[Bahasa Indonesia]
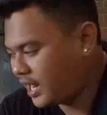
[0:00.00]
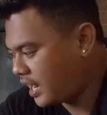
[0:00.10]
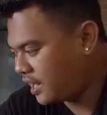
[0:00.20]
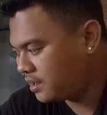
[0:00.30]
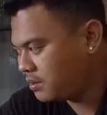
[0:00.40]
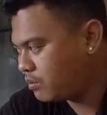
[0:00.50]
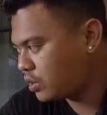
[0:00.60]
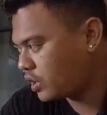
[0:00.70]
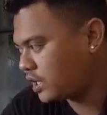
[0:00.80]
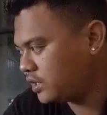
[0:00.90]
Nah,
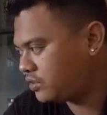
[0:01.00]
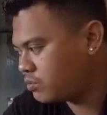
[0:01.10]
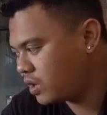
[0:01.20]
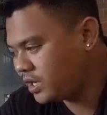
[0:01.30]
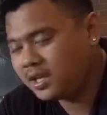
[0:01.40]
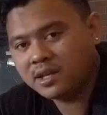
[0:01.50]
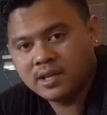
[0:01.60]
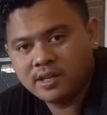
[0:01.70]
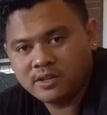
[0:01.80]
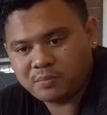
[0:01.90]
motor ini semua nih
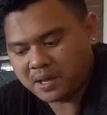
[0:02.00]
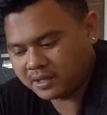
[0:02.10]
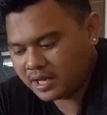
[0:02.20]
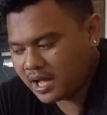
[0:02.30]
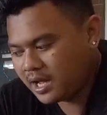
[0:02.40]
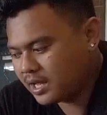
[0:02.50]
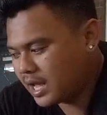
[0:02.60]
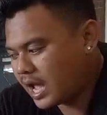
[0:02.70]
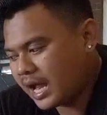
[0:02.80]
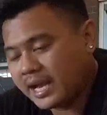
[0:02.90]
speknya
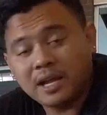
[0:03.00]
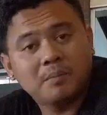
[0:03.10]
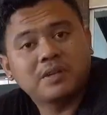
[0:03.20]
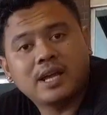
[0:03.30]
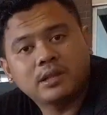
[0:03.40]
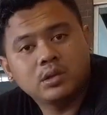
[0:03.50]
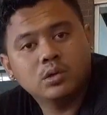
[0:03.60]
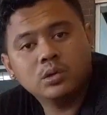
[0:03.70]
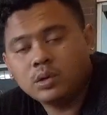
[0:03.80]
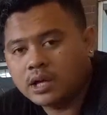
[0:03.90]
ada yang MP1,
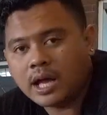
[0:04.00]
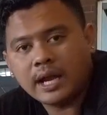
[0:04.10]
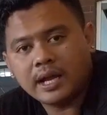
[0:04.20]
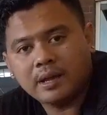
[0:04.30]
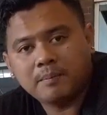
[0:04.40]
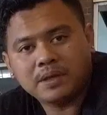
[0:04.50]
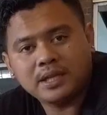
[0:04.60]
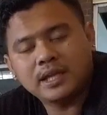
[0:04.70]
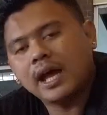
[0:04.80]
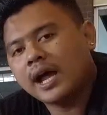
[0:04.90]
ada yang
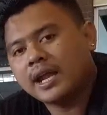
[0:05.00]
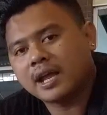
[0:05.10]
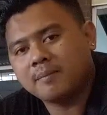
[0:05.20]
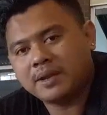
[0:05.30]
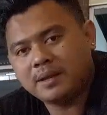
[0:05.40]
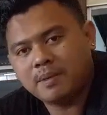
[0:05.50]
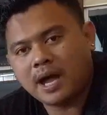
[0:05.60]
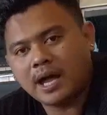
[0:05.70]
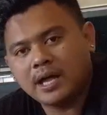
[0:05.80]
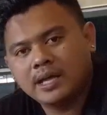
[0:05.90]
MP3, ada yang MP5.
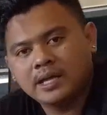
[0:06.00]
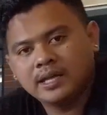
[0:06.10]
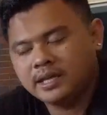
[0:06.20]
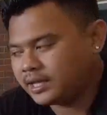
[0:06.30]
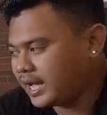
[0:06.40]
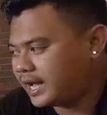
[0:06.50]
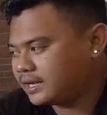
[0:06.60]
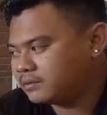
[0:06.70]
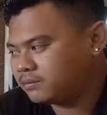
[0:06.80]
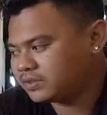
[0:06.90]
Ya,
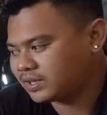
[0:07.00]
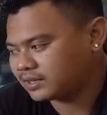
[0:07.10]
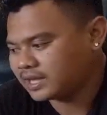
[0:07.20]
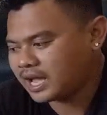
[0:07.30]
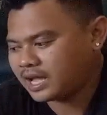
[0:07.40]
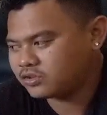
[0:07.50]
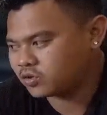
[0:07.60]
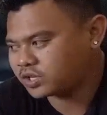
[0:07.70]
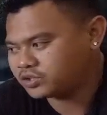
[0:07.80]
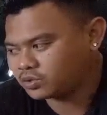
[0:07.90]
beserta
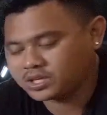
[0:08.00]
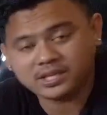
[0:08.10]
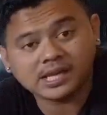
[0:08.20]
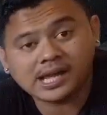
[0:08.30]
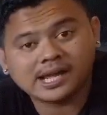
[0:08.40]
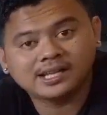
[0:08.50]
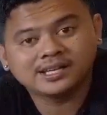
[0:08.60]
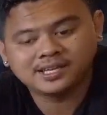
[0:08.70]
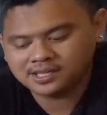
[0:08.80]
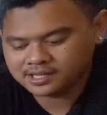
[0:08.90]
joki-jokinya.
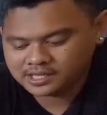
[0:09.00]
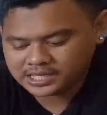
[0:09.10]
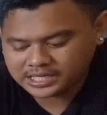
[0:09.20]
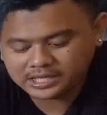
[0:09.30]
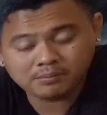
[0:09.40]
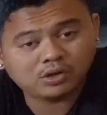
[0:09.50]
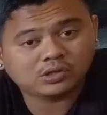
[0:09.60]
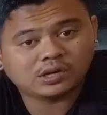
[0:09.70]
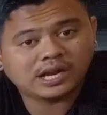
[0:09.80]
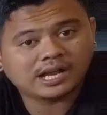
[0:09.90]
Ini
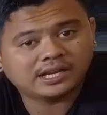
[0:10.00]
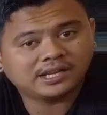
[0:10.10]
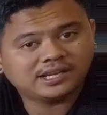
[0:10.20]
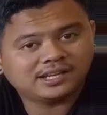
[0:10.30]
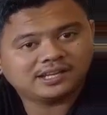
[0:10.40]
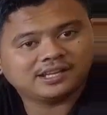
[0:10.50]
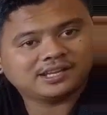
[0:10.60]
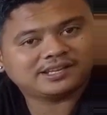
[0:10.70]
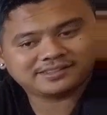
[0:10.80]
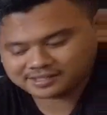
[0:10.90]
motor
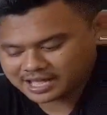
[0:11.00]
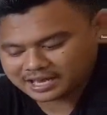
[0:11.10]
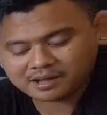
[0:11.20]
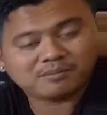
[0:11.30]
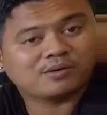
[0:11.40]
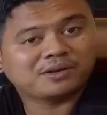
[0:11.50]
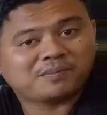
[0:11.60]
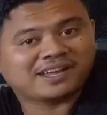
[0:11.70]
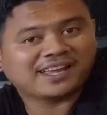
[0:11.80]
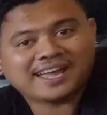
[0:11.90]
dari sekarang mau
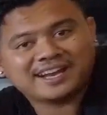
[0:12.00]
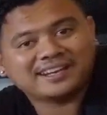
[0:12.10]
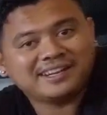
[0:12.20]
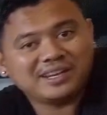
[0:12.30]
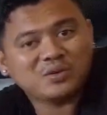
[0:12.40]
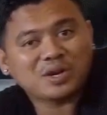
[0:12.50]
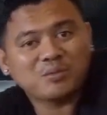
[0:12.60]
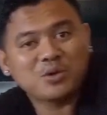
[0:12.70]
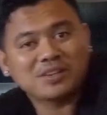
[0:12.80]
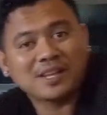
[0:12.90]
dipakai ke Erik di
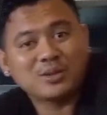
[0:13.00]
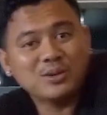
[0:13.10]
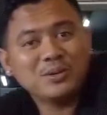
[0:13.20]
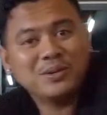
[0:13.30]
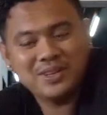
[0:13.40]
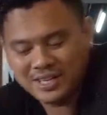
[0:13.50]
2021, uh,